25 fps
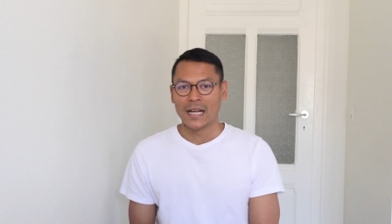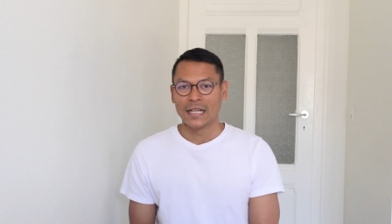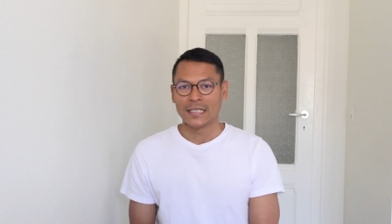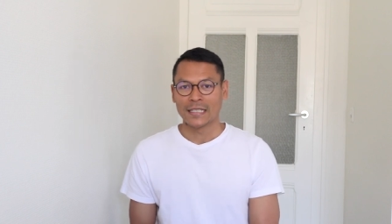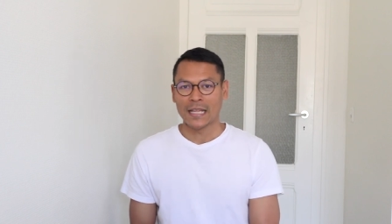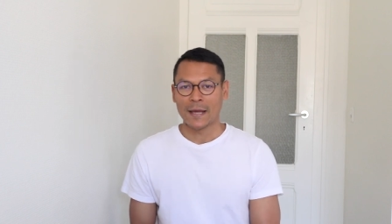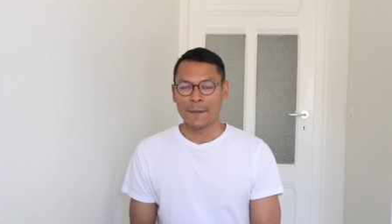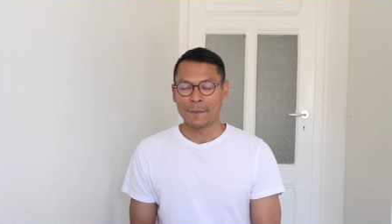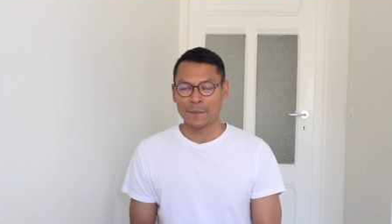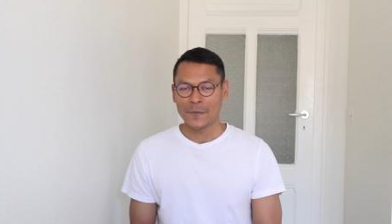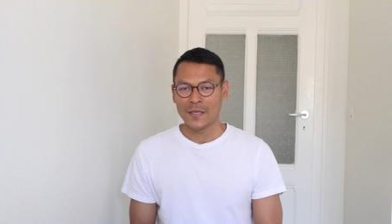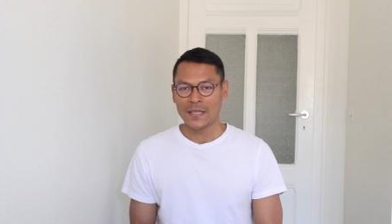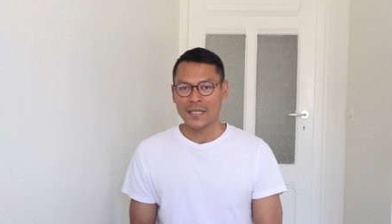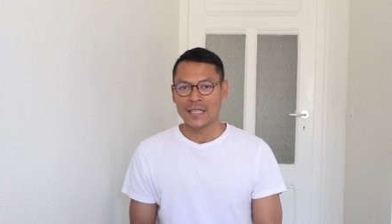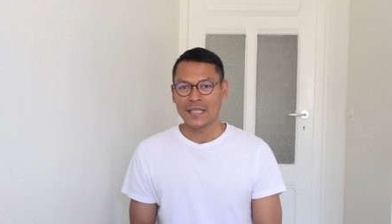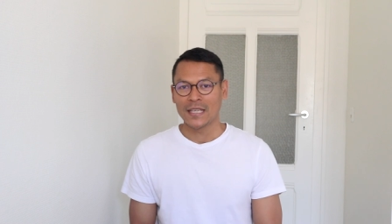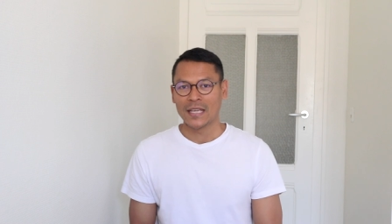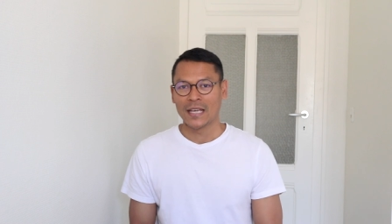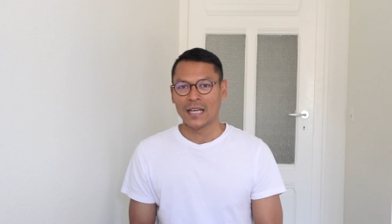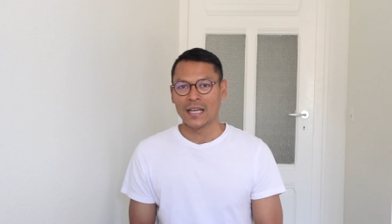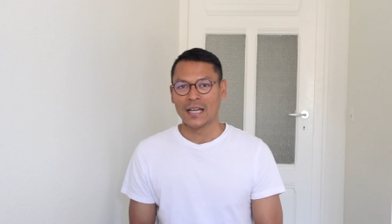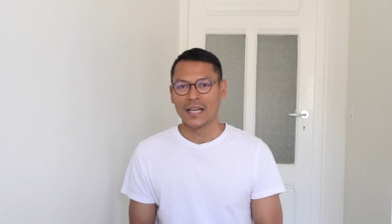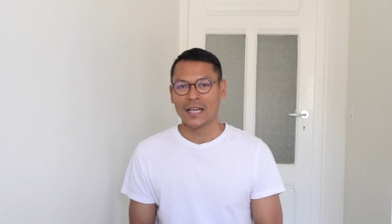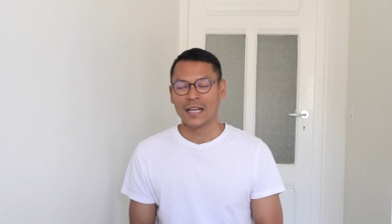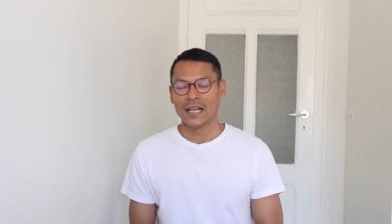Tapi
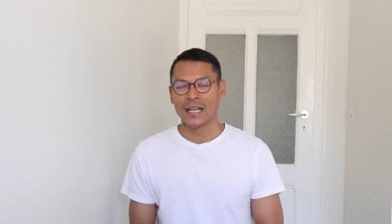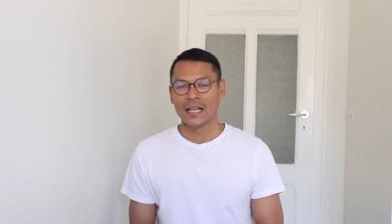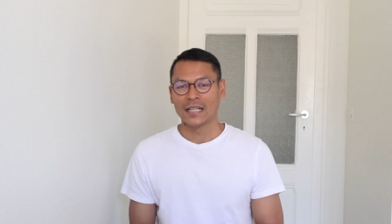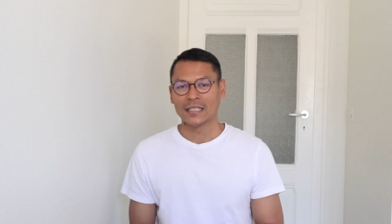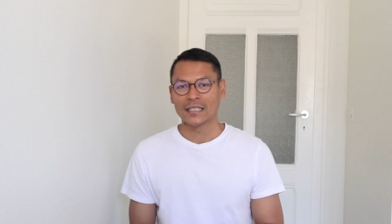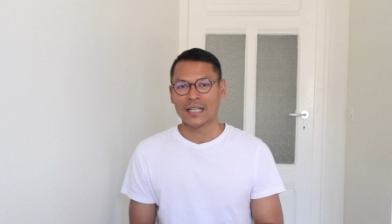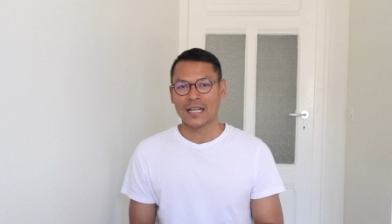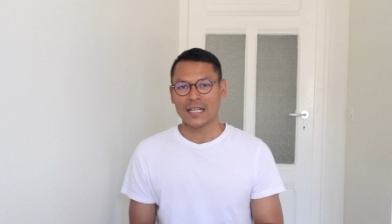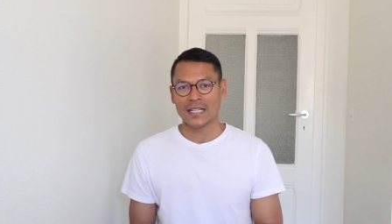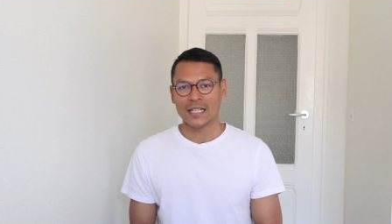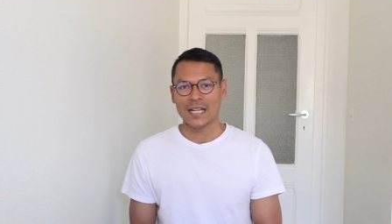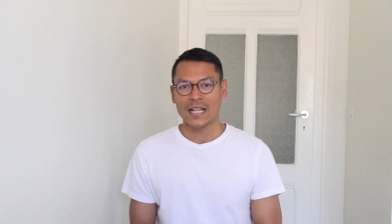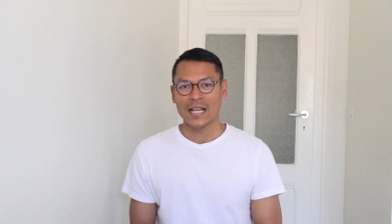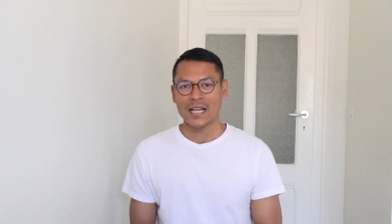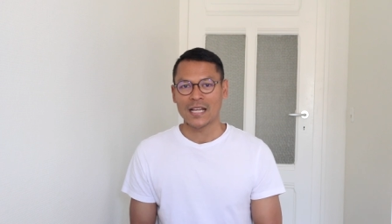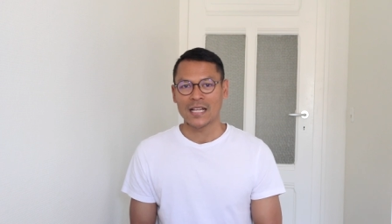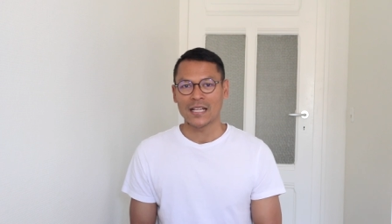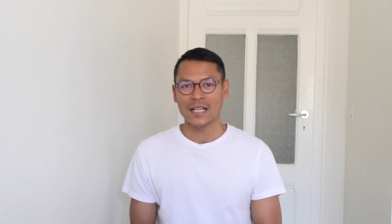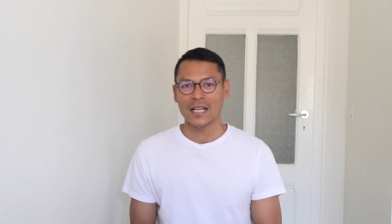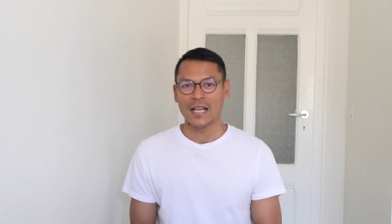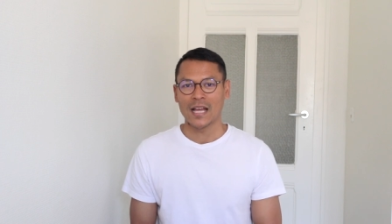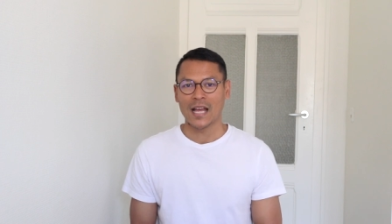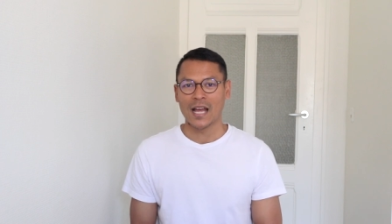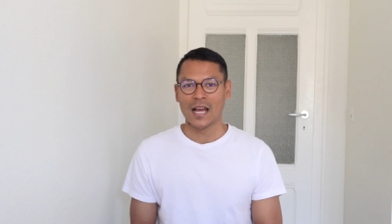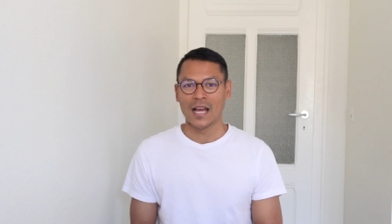uh, karena
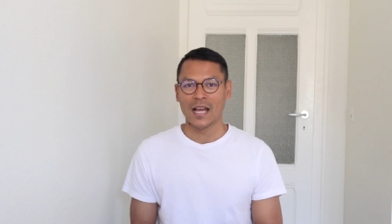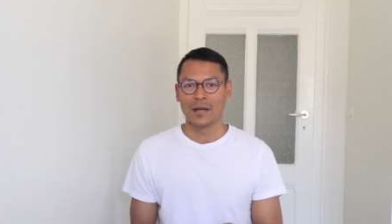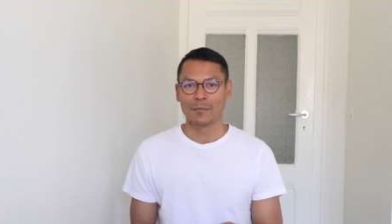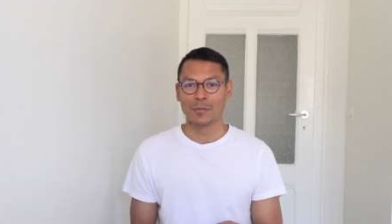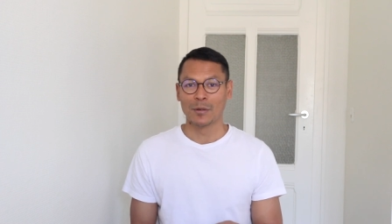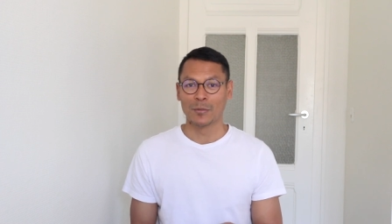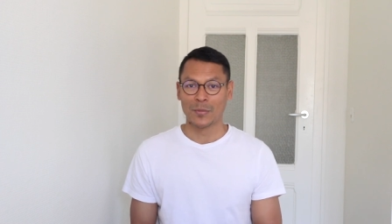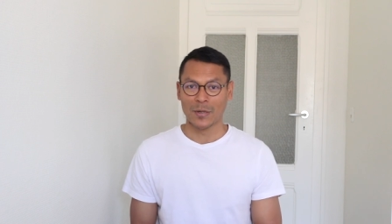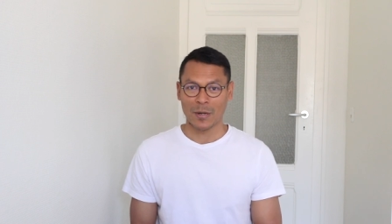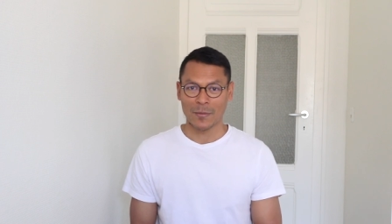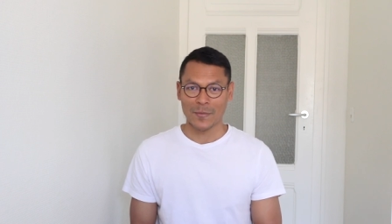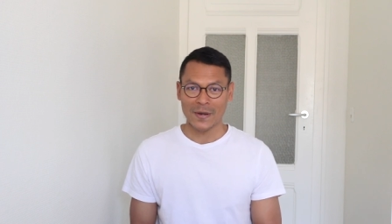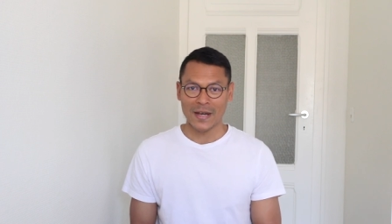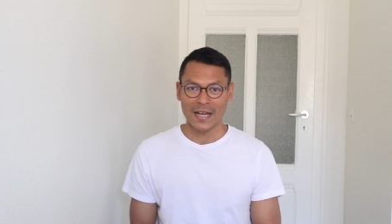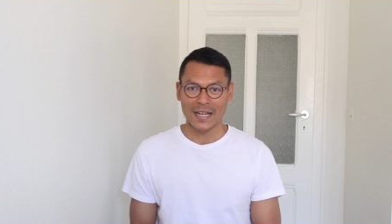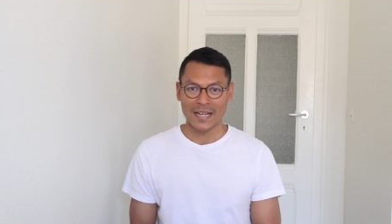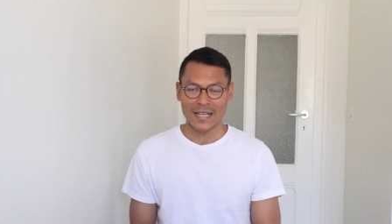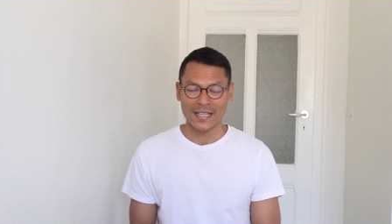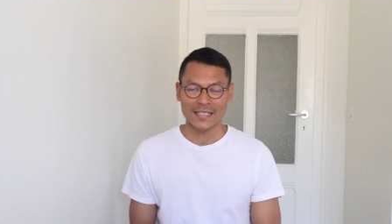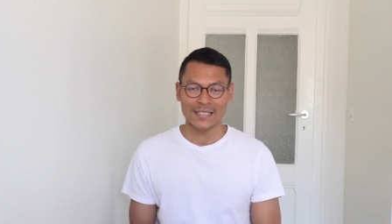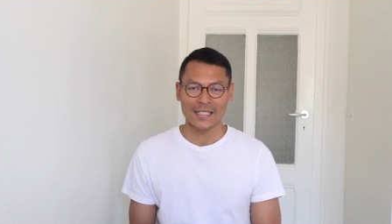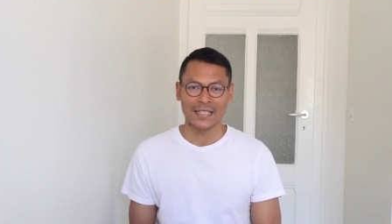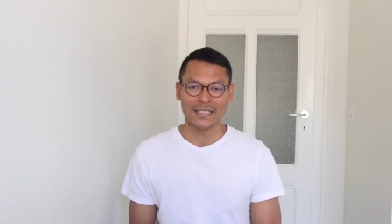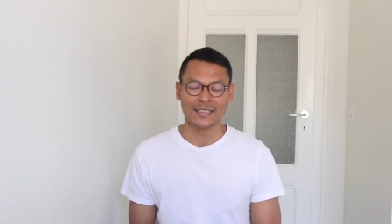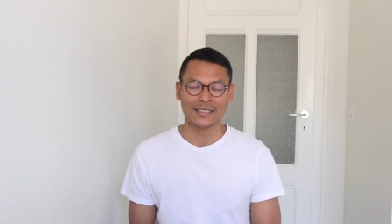beberapa
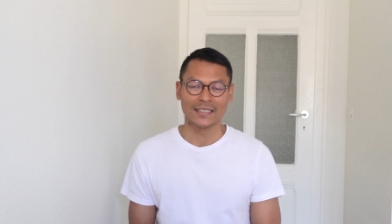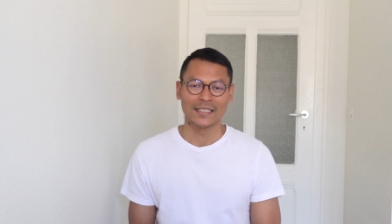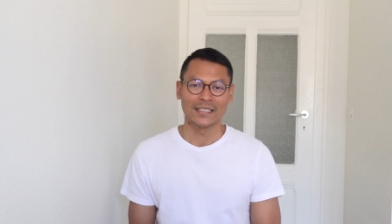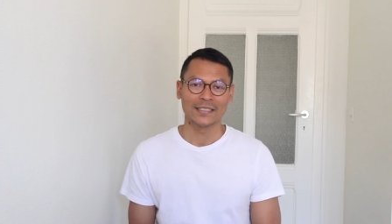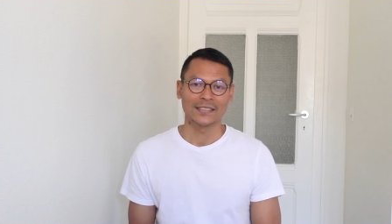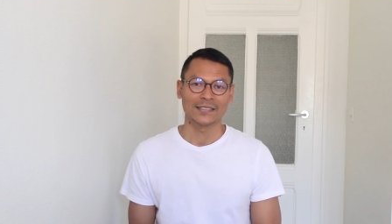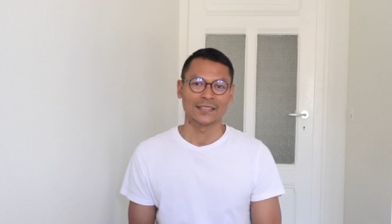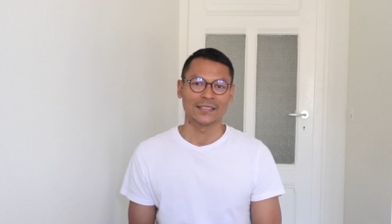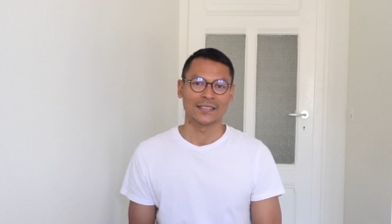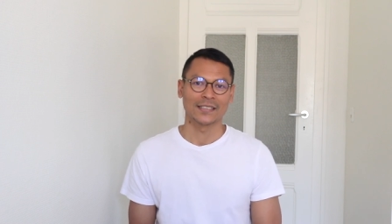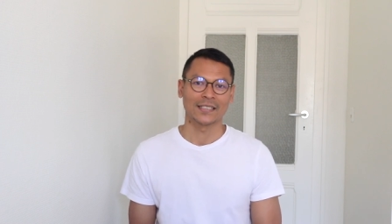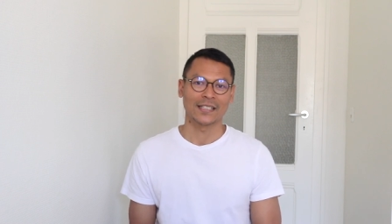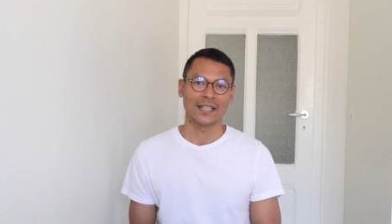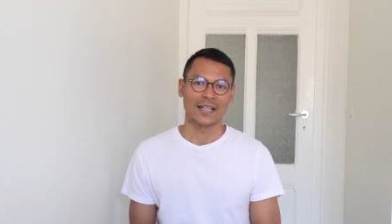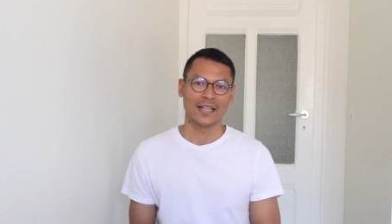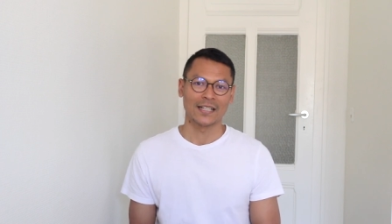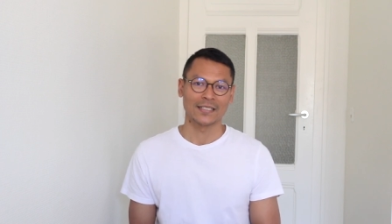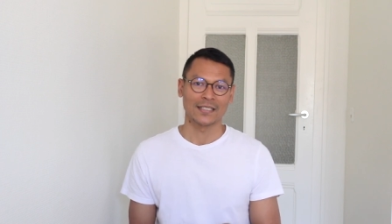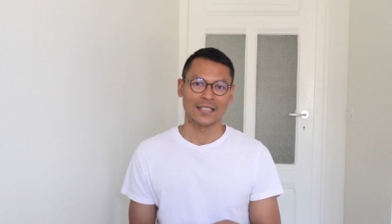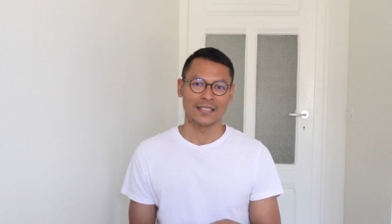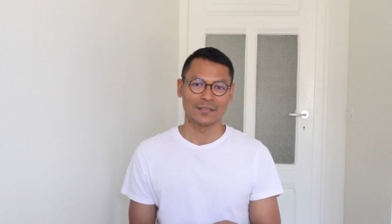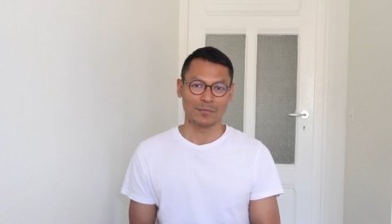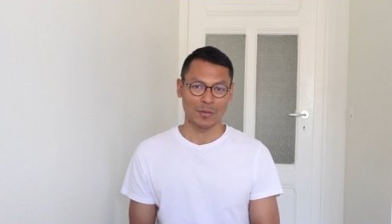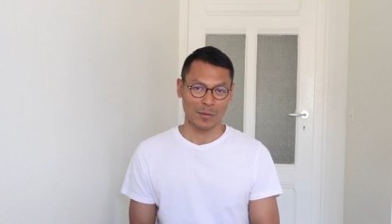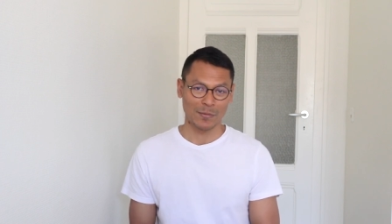alasan ya,
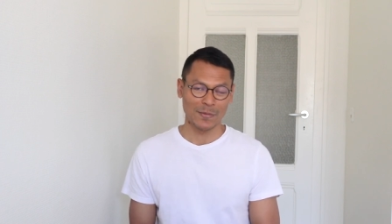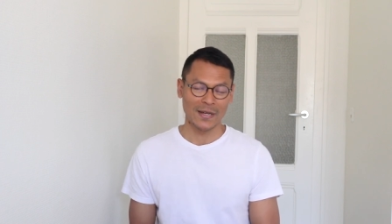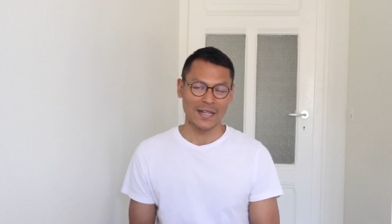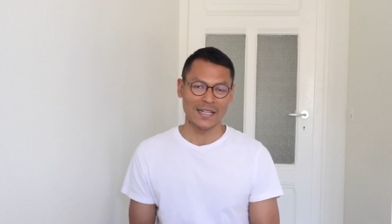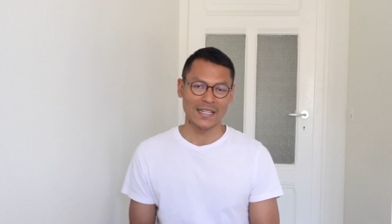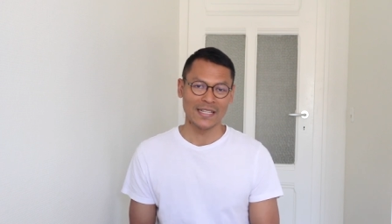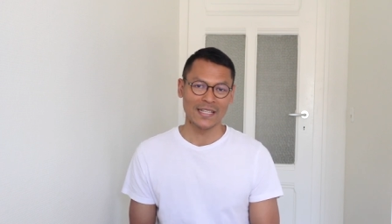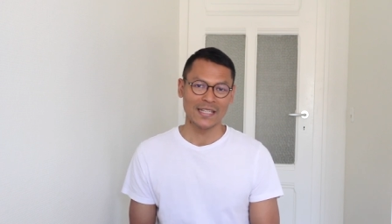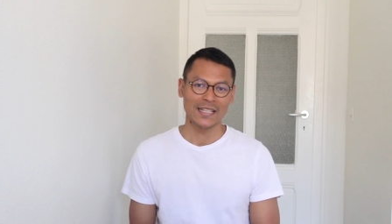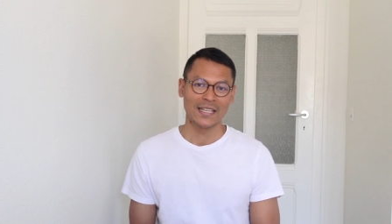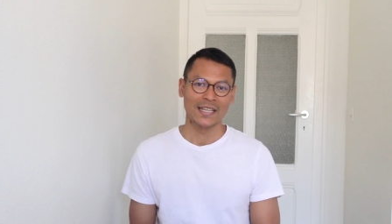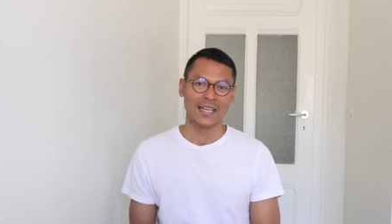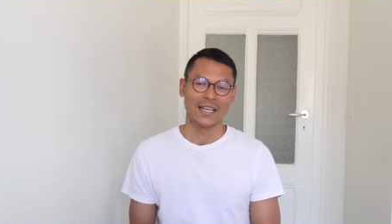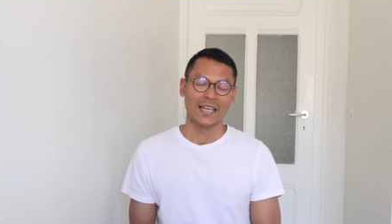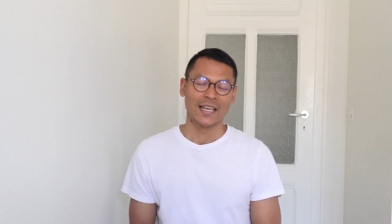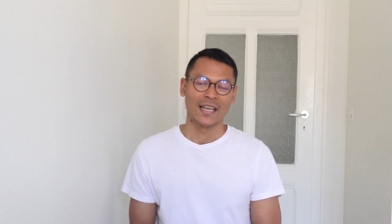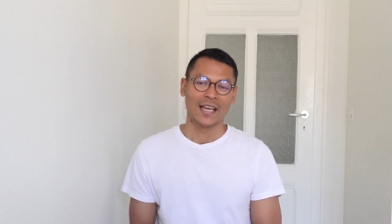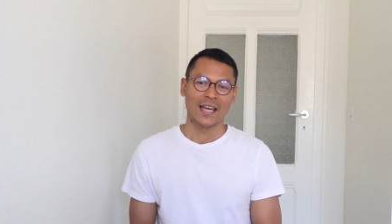alasan pribadi,